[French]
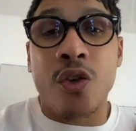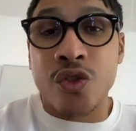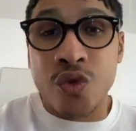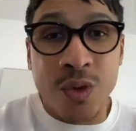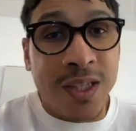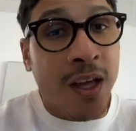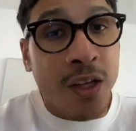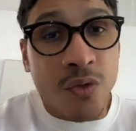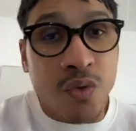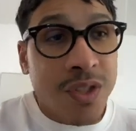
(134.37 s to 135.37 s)
Ensuite,
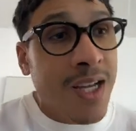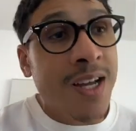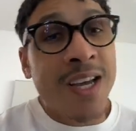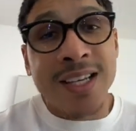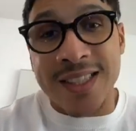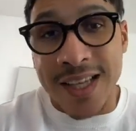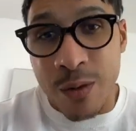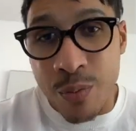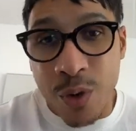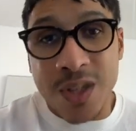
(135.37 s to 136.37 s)
tout ça, c'est
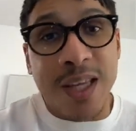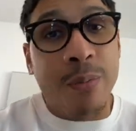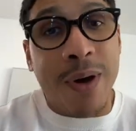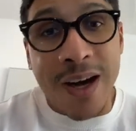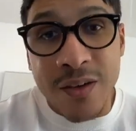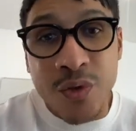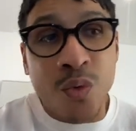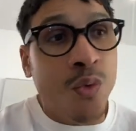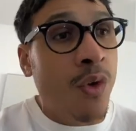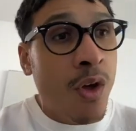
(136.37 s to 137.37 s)
importé par
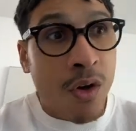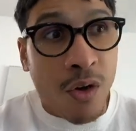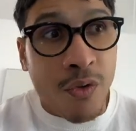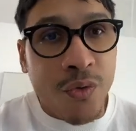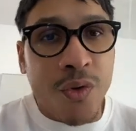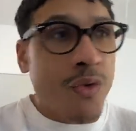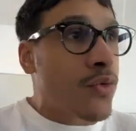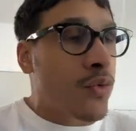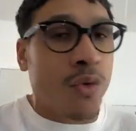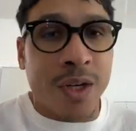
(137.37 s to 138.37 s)
avion, en
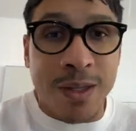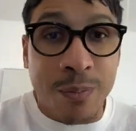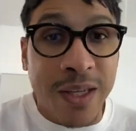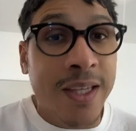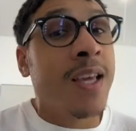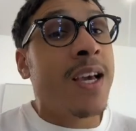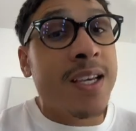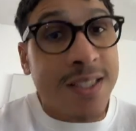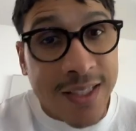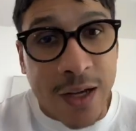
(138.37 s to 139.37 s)
France ou dans les pays,
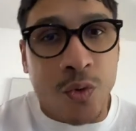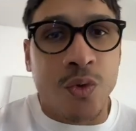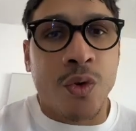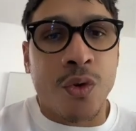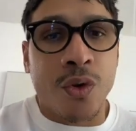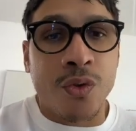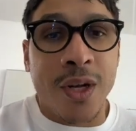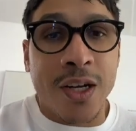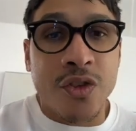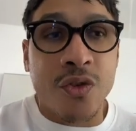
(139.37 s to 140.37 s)
ça coûte encore de
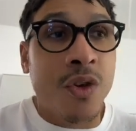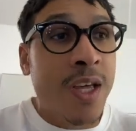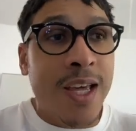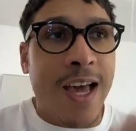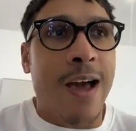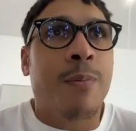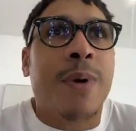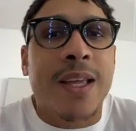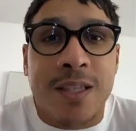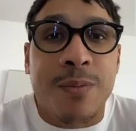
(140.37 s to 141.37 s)
l'argent.
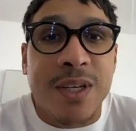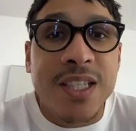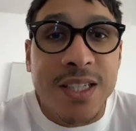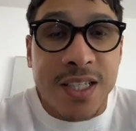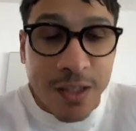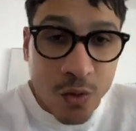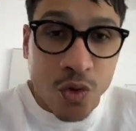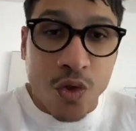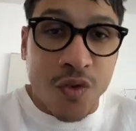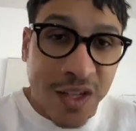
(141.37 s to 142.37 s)
Après, t'imagines déjà tout ce
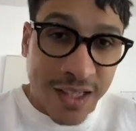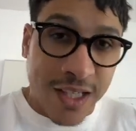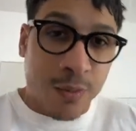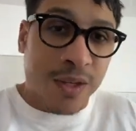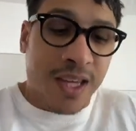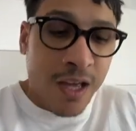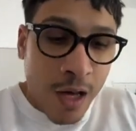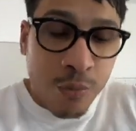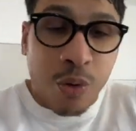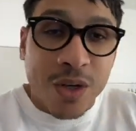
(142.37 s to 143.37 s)
que je viens de t'expliquer
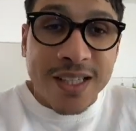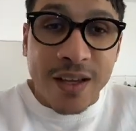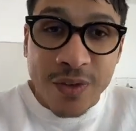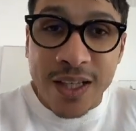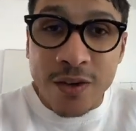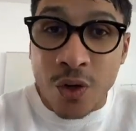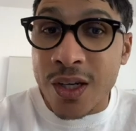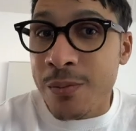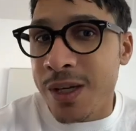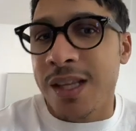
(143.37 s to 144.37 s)
pour que ça vienne dans
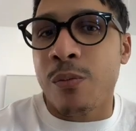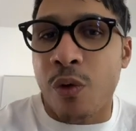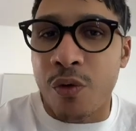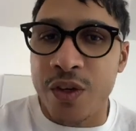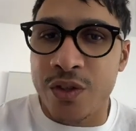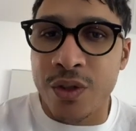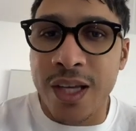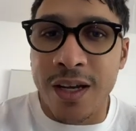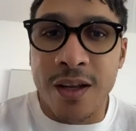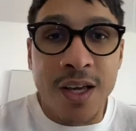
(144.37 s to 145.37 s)
les mains d'un
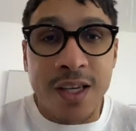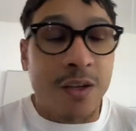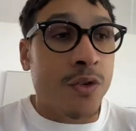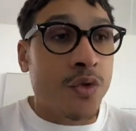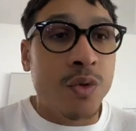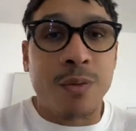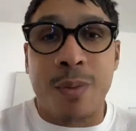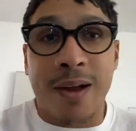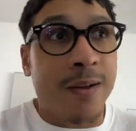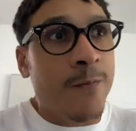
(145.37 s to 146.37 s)
professionnel. Et ensuite,
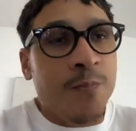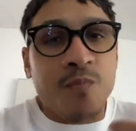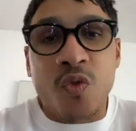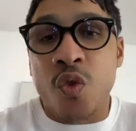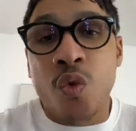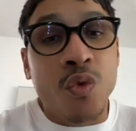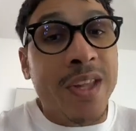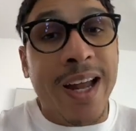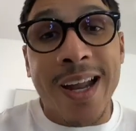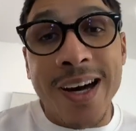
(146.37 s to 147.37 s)
ben, nous, on
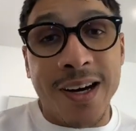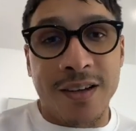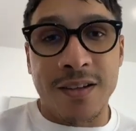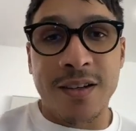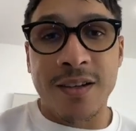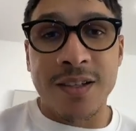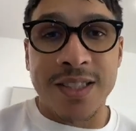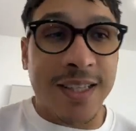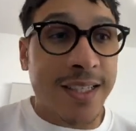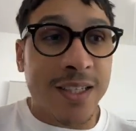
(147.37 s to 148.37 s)
a l'art.
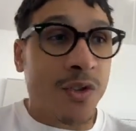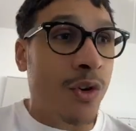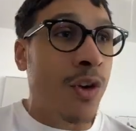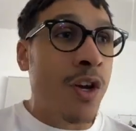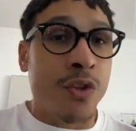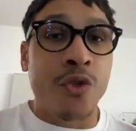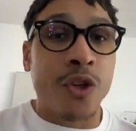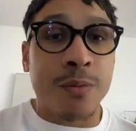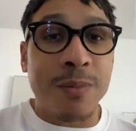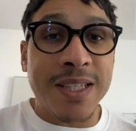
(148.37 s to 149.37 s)
C'est-à-dire que
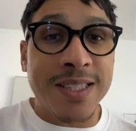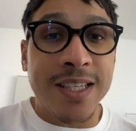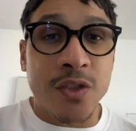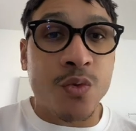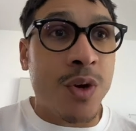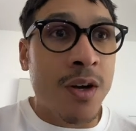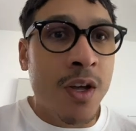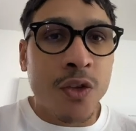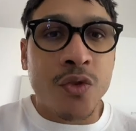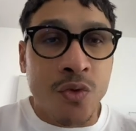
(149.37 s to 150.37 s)
notre métier, tu vois,
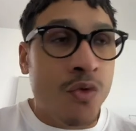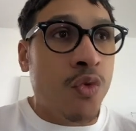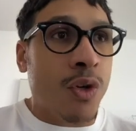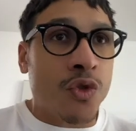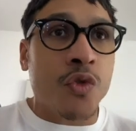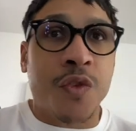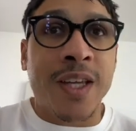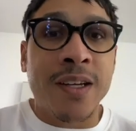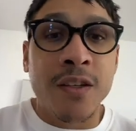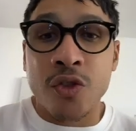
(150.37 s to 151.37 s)
toi, tu
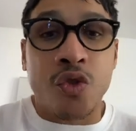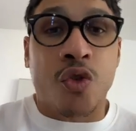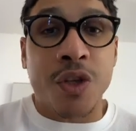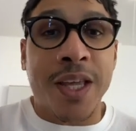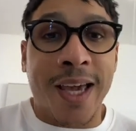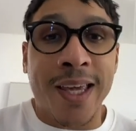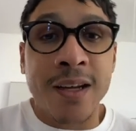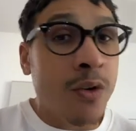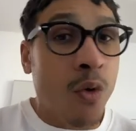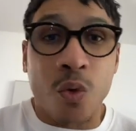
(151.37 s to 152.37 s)
viens, tu connais rien,
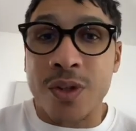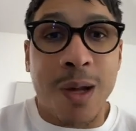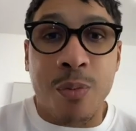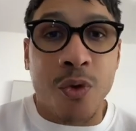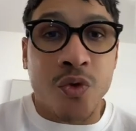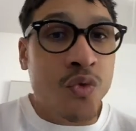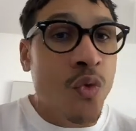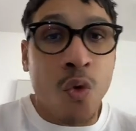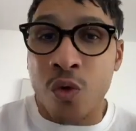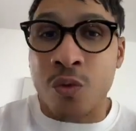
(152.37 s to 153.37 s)
on t'apprend tout,
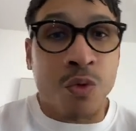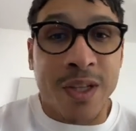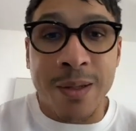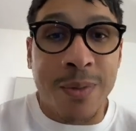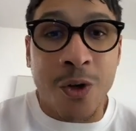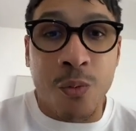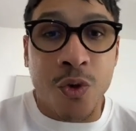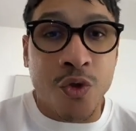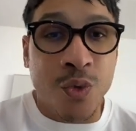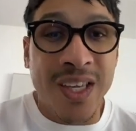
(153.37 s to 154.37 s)
on te montre les meilleurs
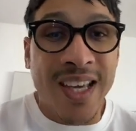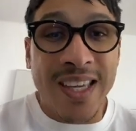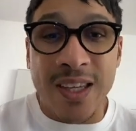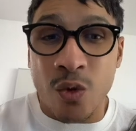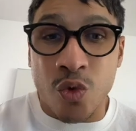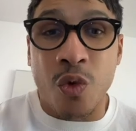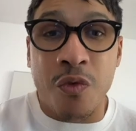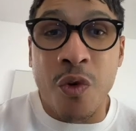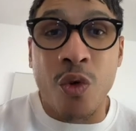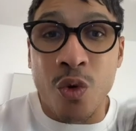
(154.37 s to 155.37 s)
produits et on te
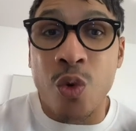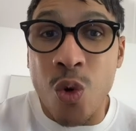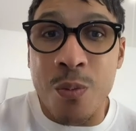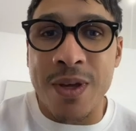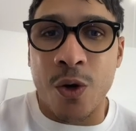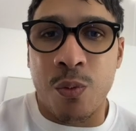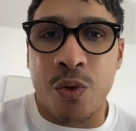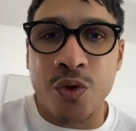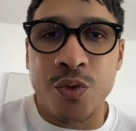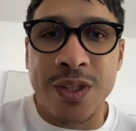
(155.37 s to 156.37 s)
vend le meilleur
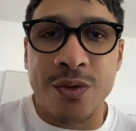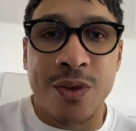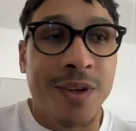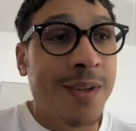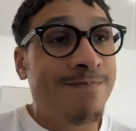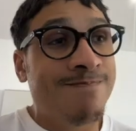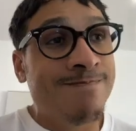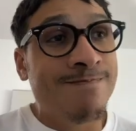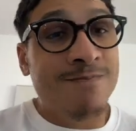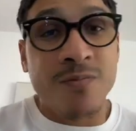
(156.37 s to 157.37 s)
produit, tu vois.
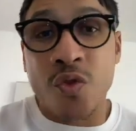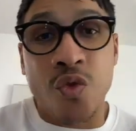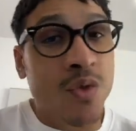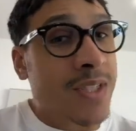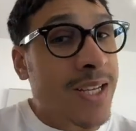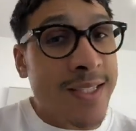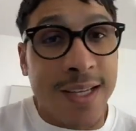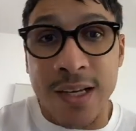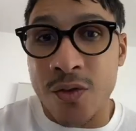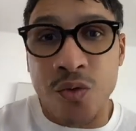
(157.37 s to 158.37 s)
Tout ça, ça
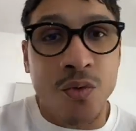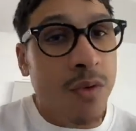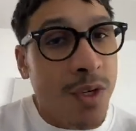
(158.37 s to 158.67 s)
a un coût.